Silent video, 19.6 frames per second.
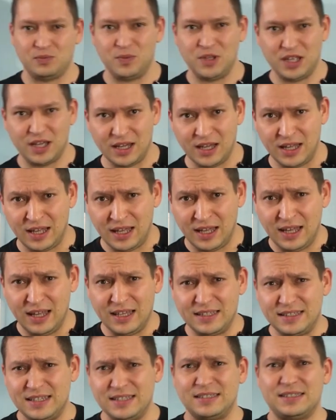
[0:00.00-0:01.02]
меня
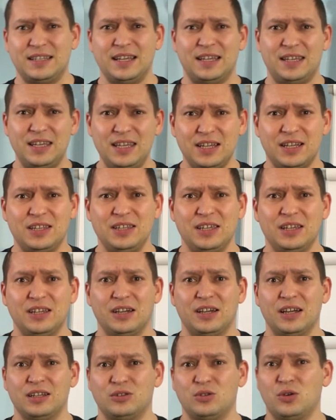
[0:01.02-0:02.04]
есть такие книги,
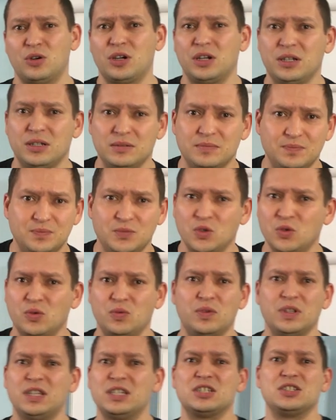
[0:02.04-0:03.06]
которые, ну,
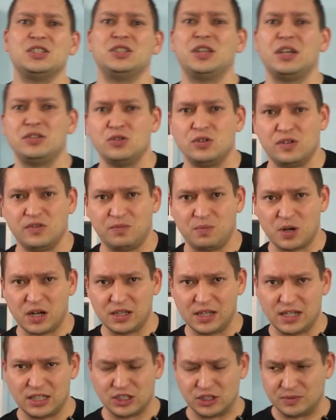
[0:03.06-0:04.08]
вы даже не найдете в
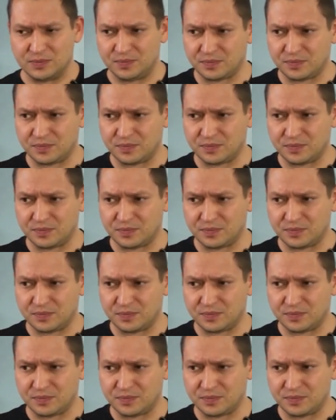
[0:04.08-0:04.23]
продаже.